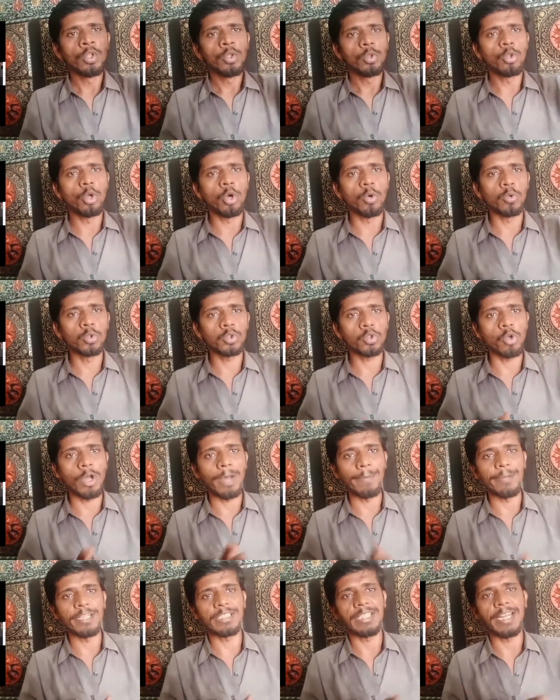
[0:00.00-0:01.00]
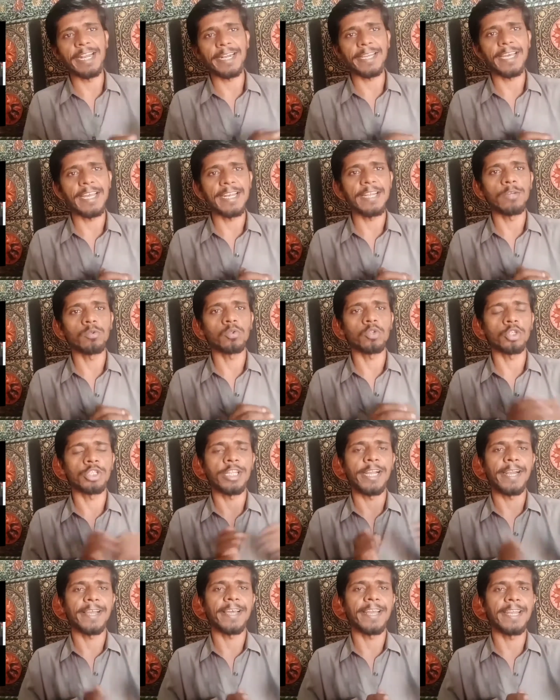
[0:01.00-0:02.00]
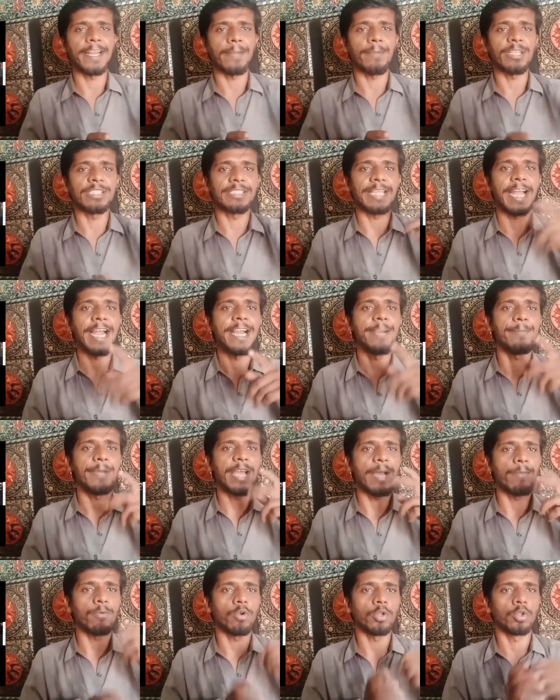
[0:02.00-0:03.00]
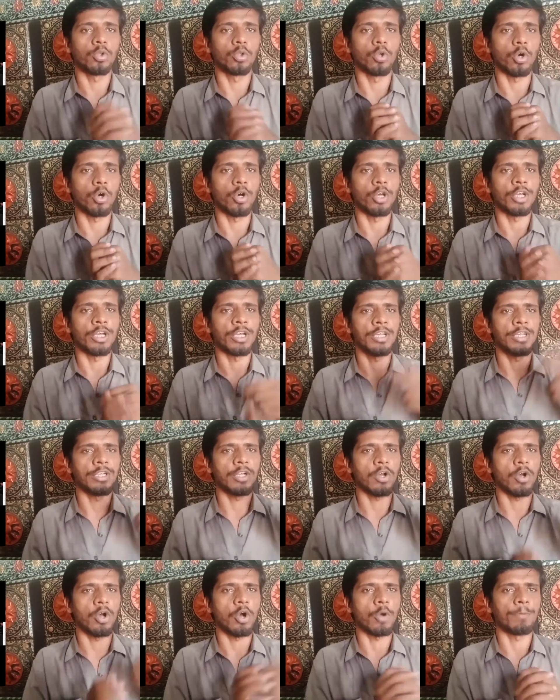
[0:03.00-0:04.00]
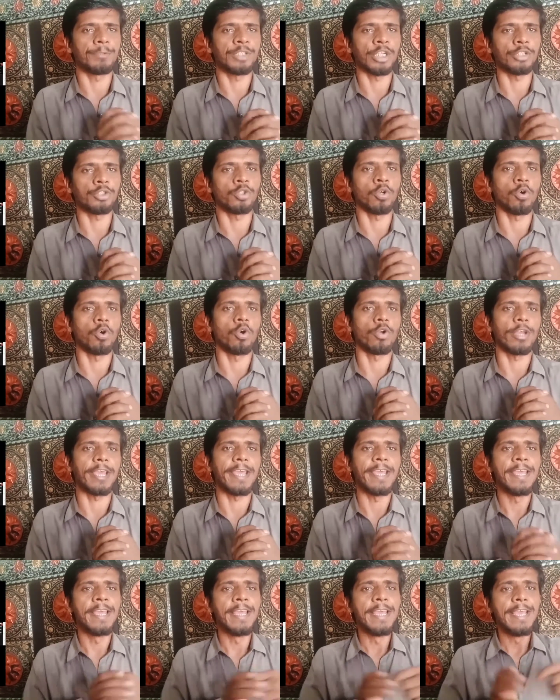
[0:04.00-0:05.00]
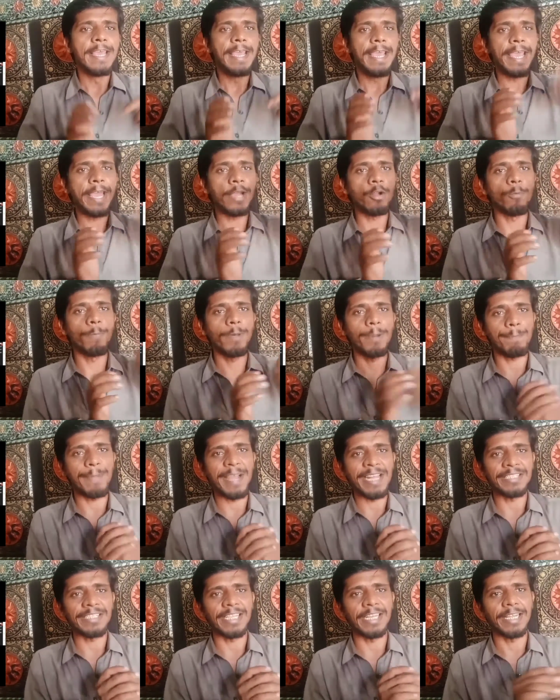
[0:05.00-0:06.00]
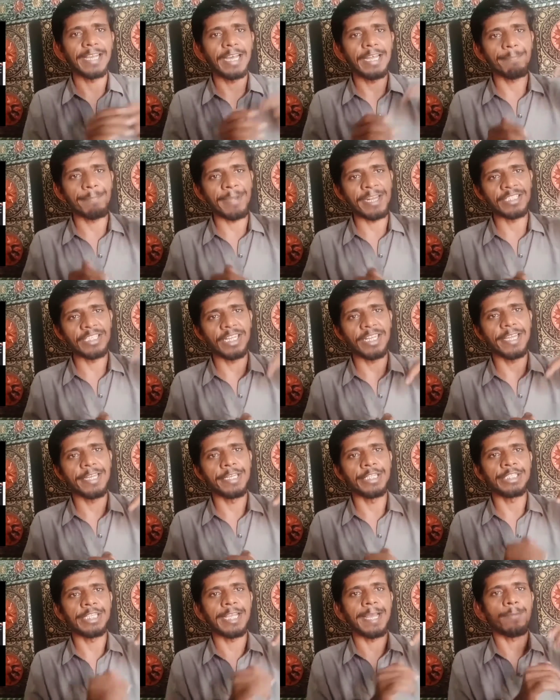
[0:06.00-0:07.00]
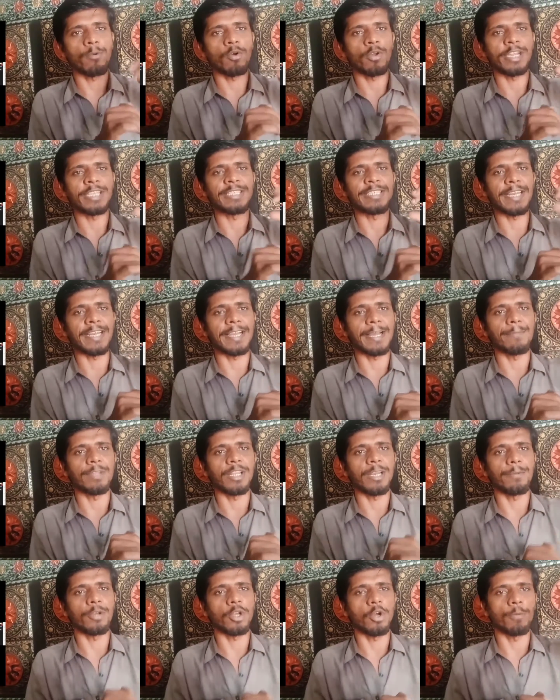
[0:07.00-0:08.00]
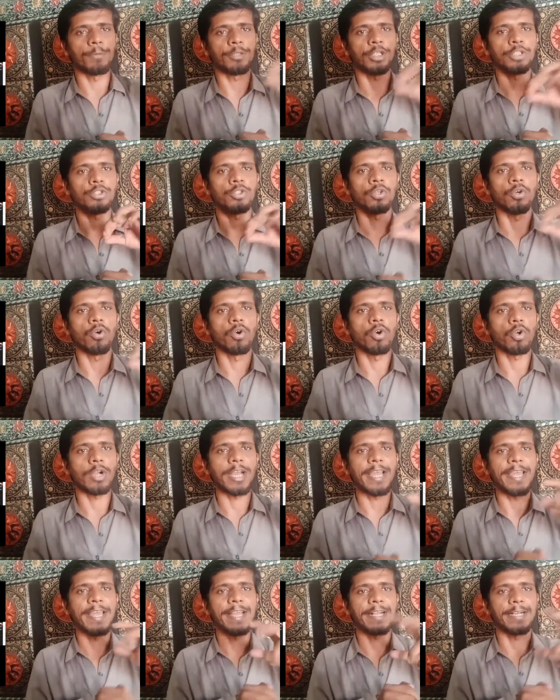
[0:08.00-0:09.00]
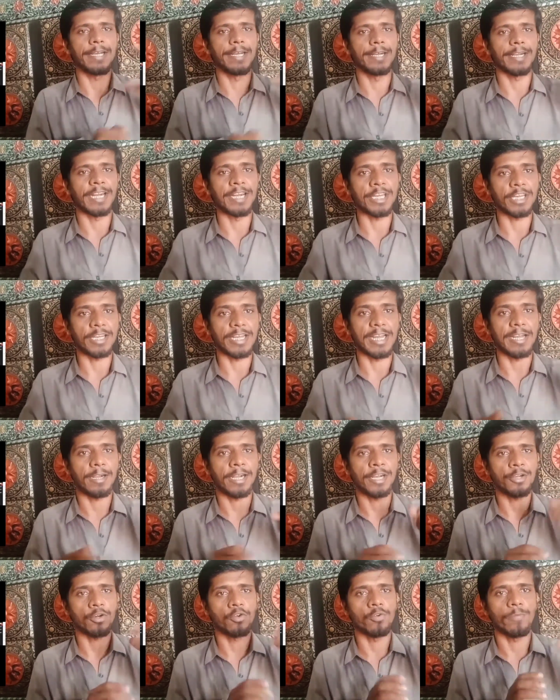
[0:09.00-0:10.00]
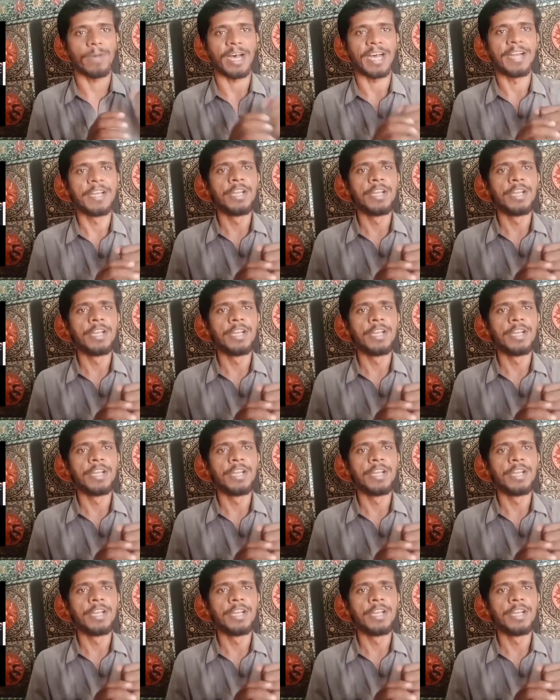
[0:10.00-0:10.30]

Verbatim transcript: तो उसको आपने सेलेक्ट करना है उसको सेलेक्ट करने के बाद साइड पे आपको दो ऑप्शन शो होंगे एक ऊपर पेंसिल का पेंसिल के नीचे आपको रेजर का मतलब के ऑप्शन शो होगा एक कटर का कटर नुमा